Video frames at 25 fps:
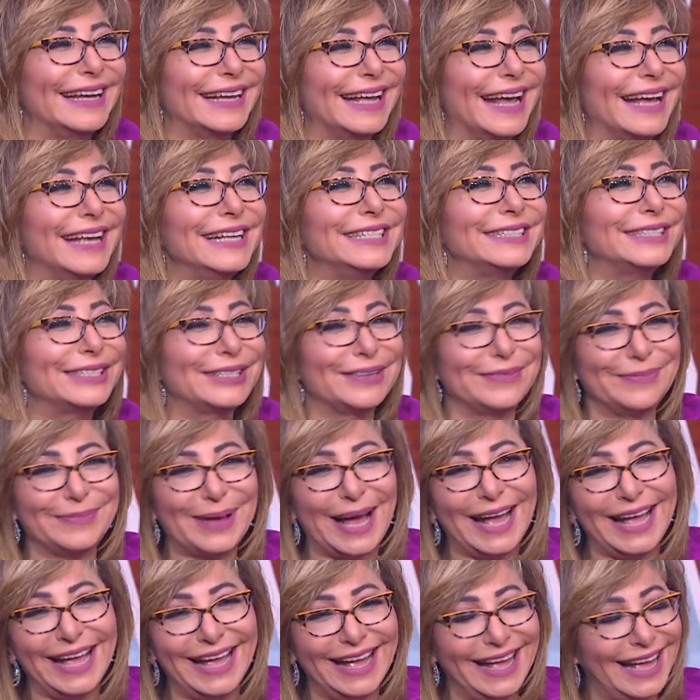عشت
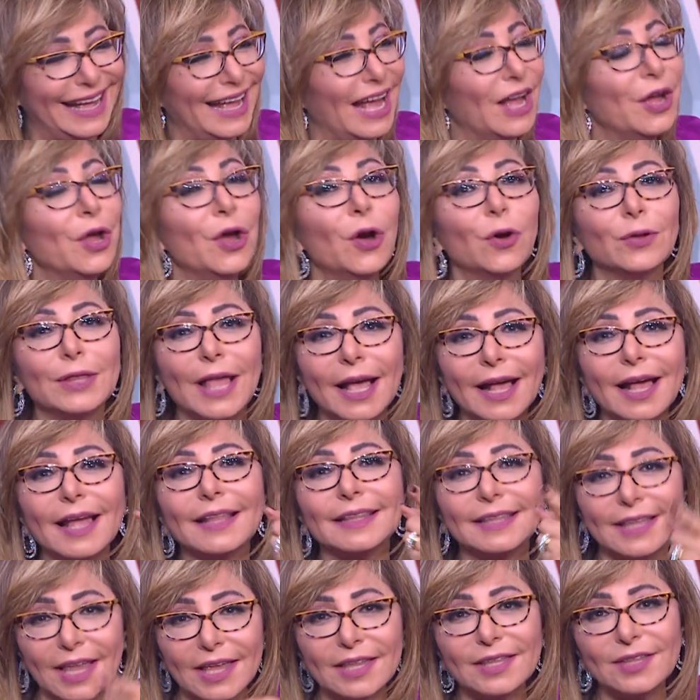معاها وده
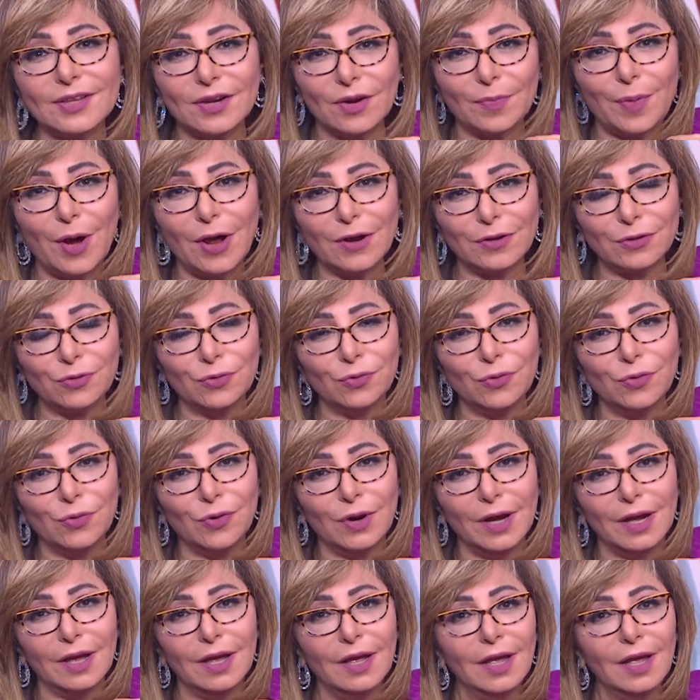كان تتر برضو آه